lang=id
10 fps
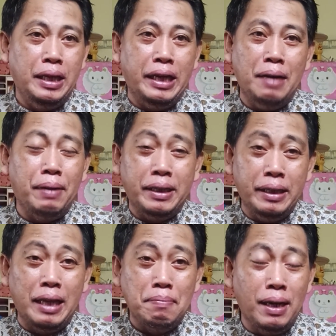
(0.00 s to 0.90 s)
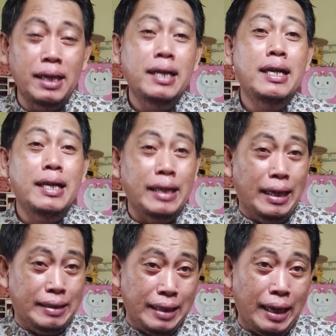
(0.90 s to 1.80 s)
Ingkang badhe damel
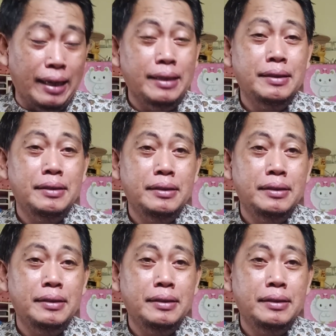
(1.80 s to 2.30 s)
ngajar.